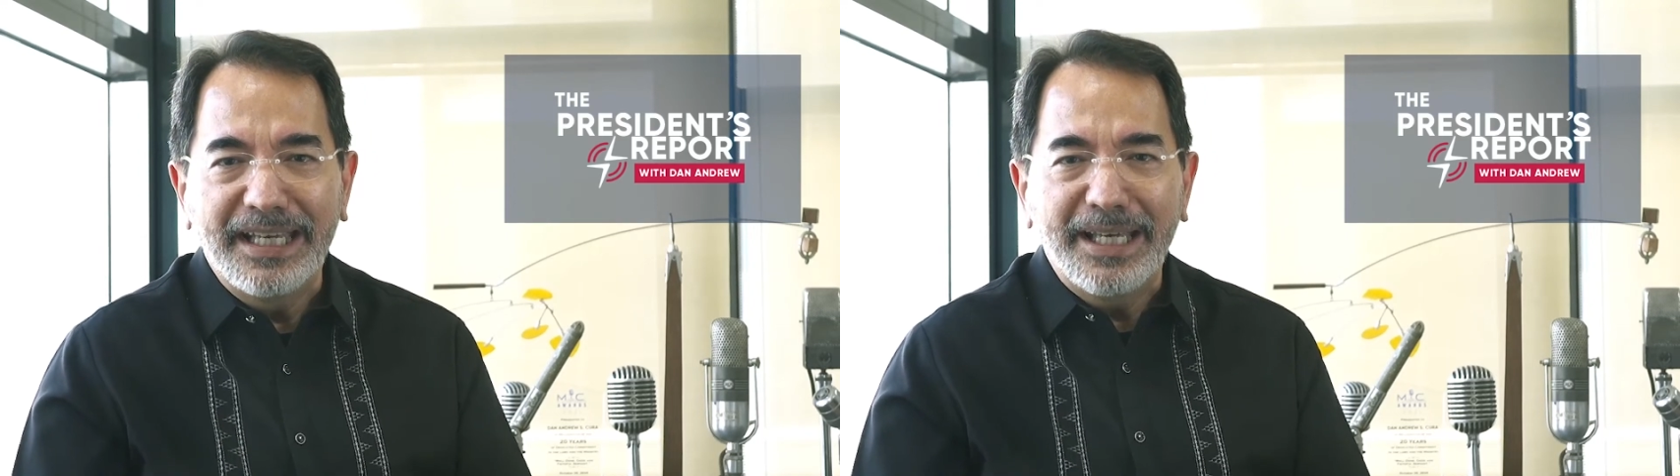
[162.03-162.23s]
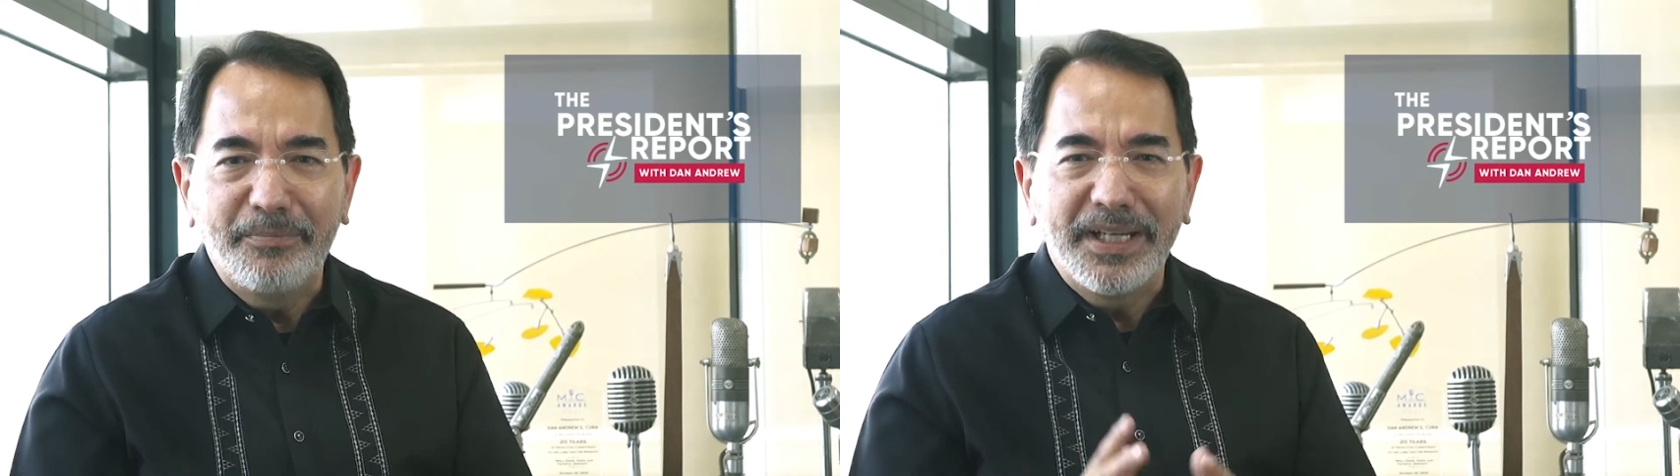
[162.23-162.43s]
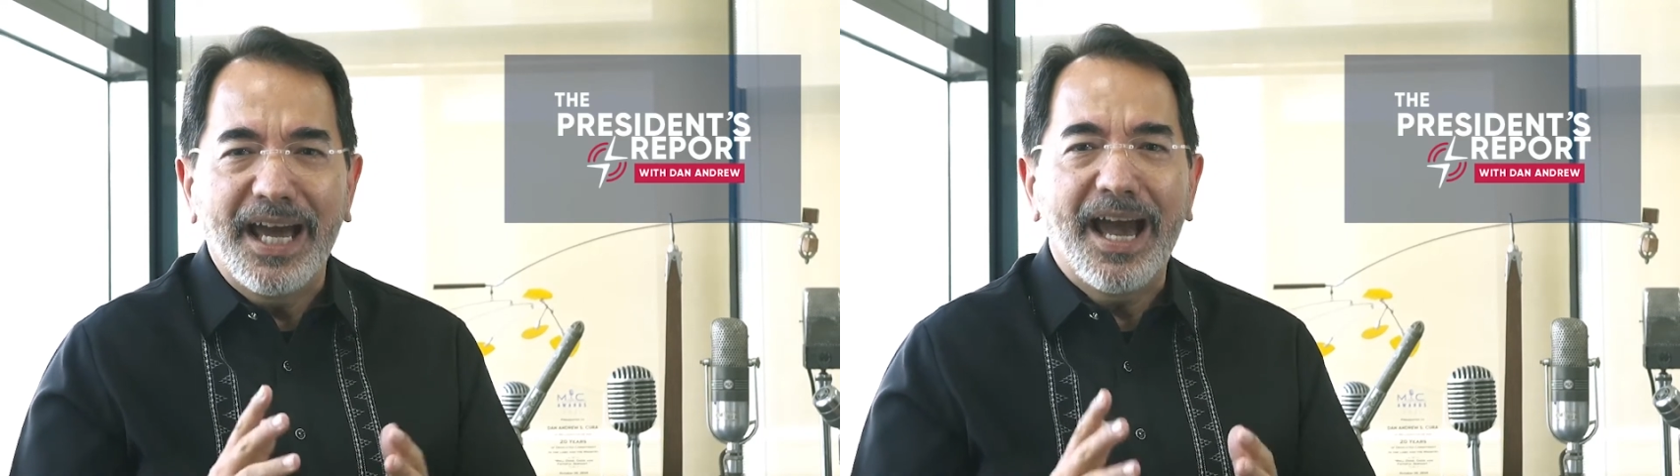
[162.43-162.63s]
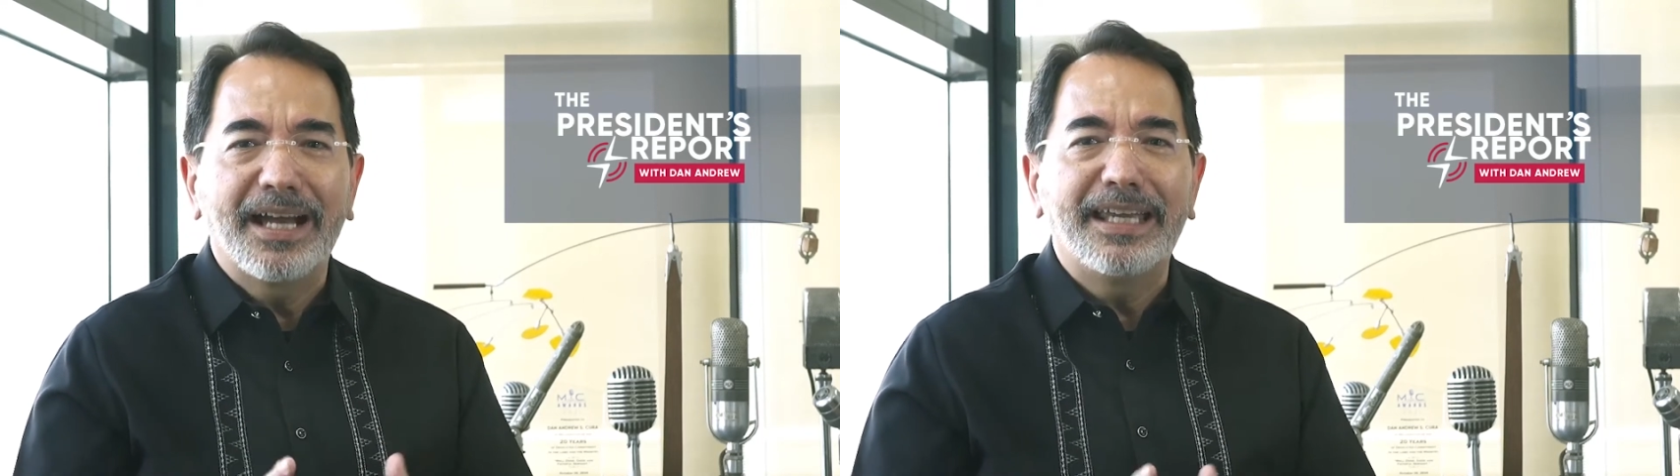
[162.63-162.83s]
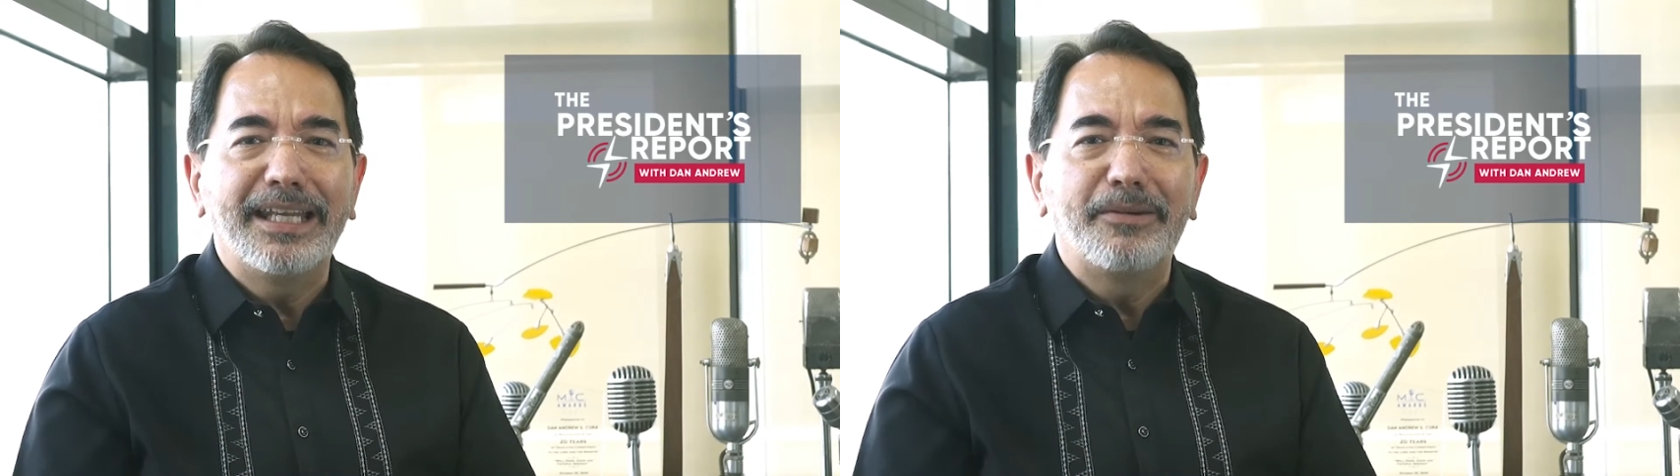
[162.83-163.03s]

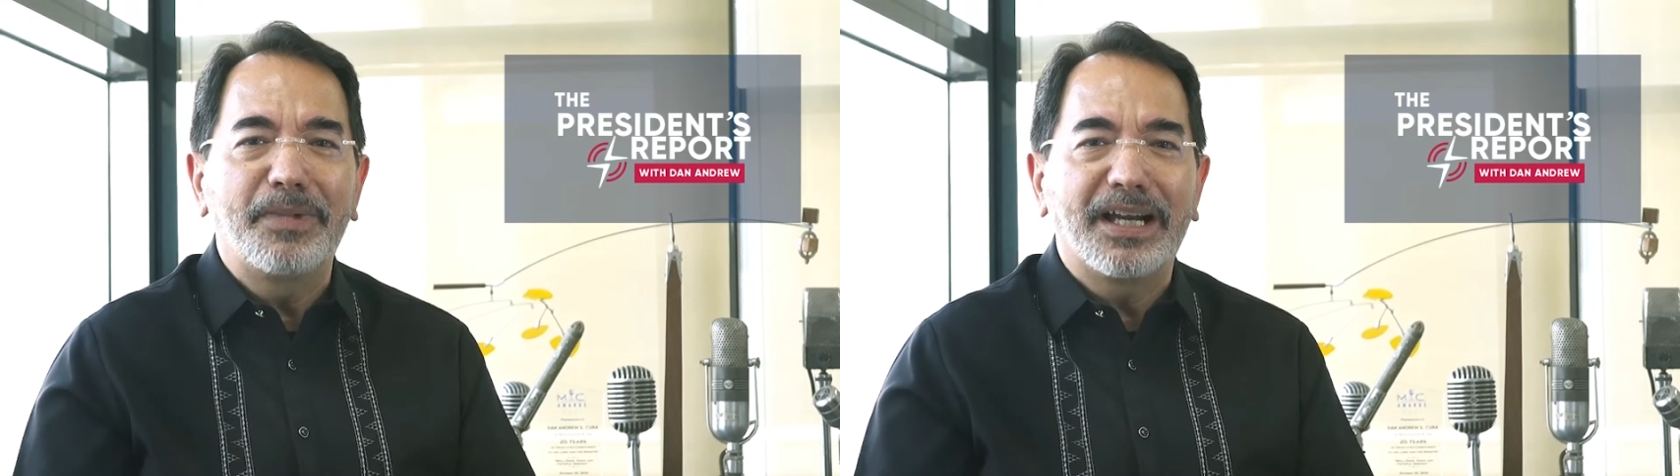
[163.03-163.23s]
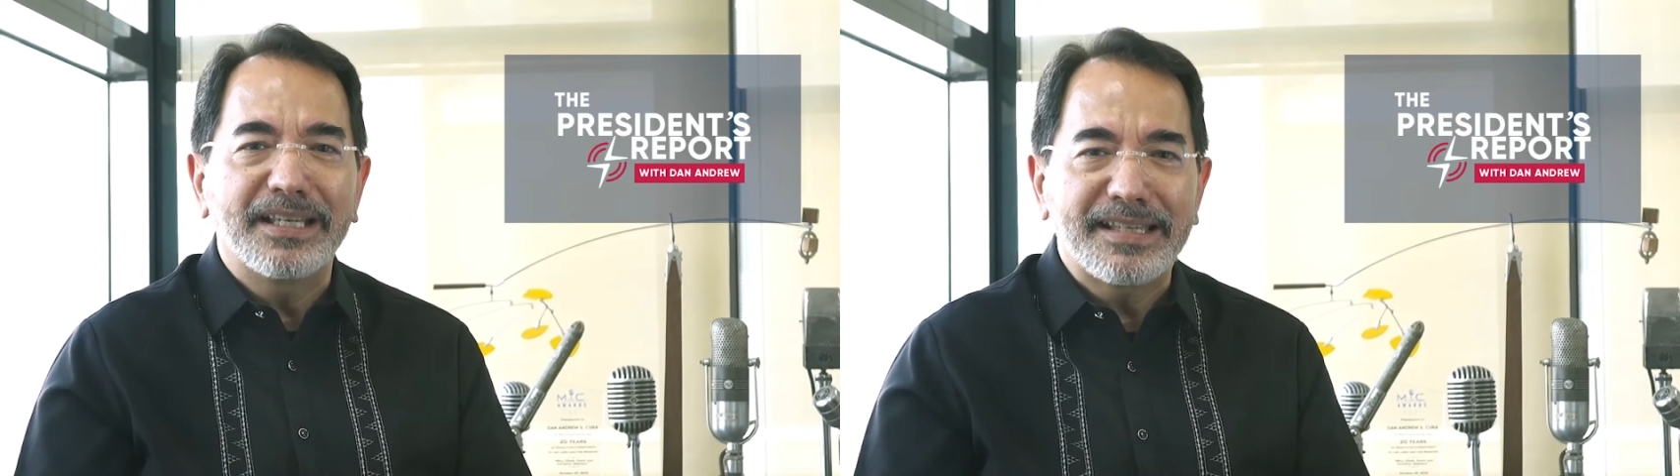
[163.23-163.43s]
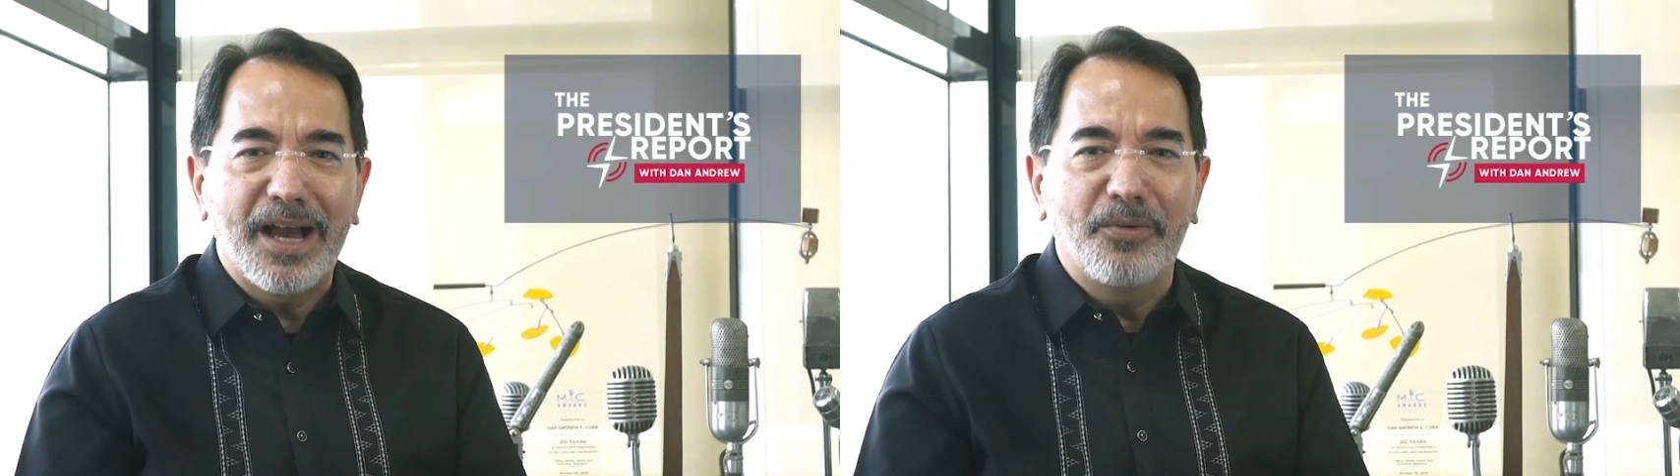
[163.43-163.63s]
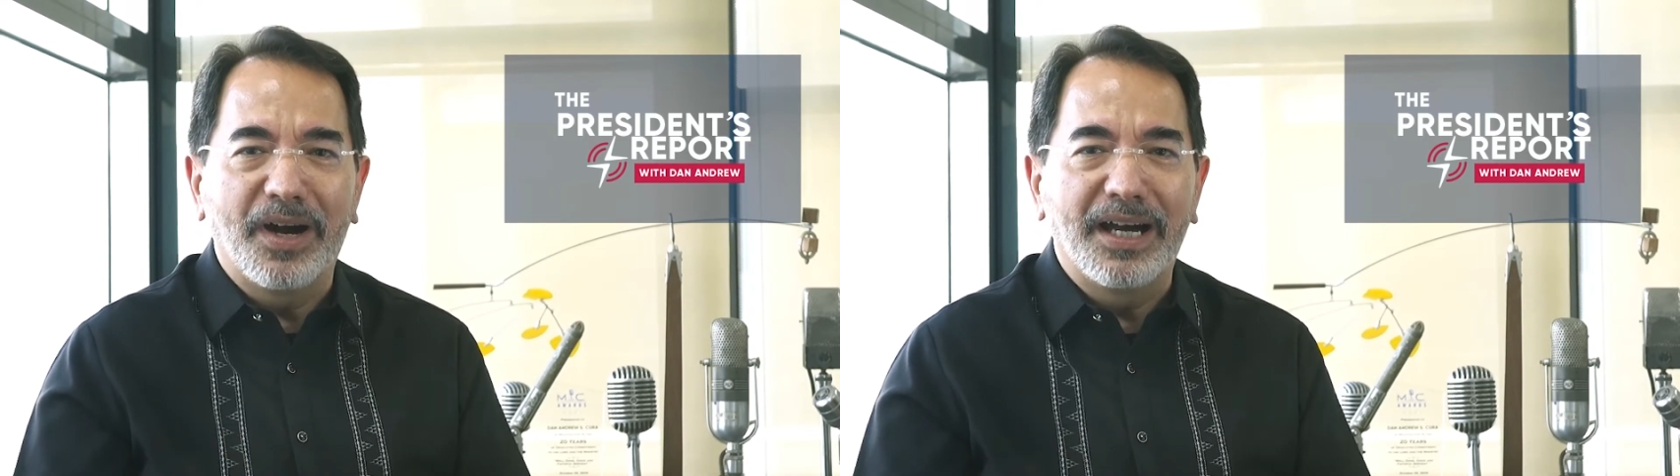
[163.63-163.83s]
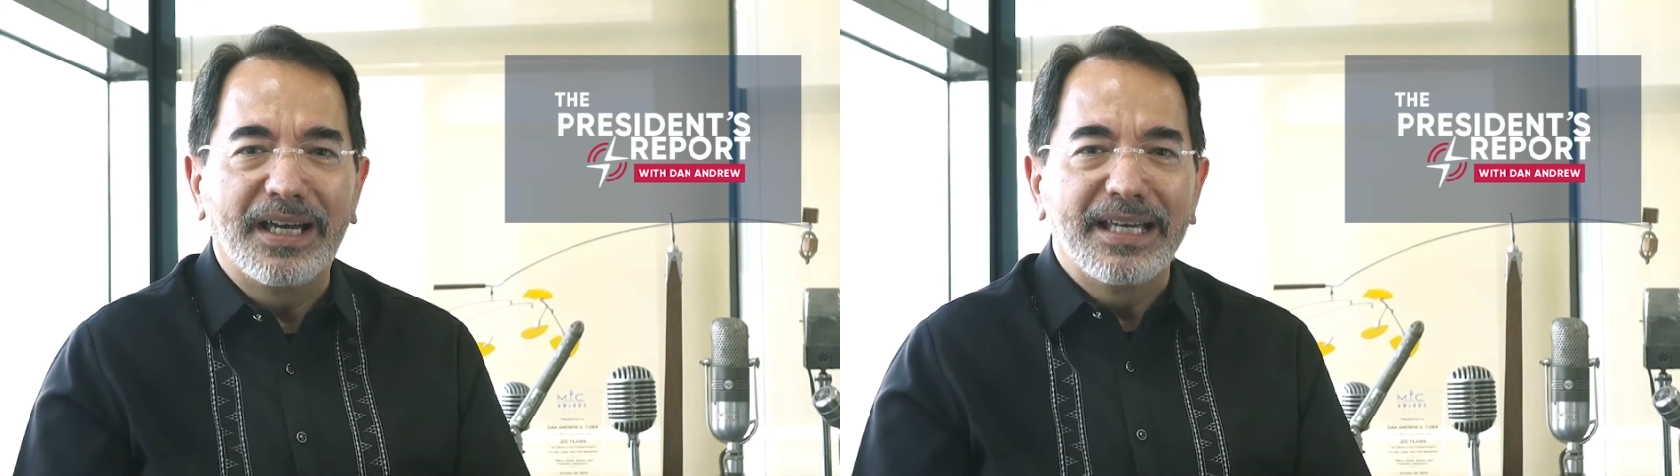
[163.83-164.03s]
ibinahagi ng
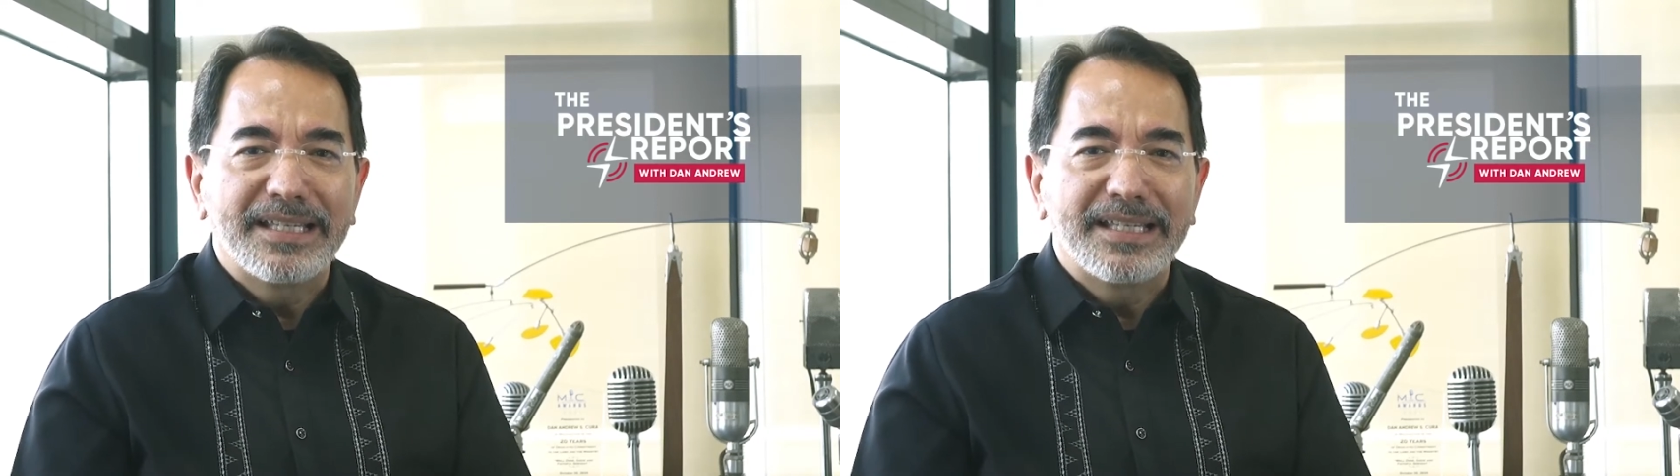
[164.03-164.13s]
mag-asawa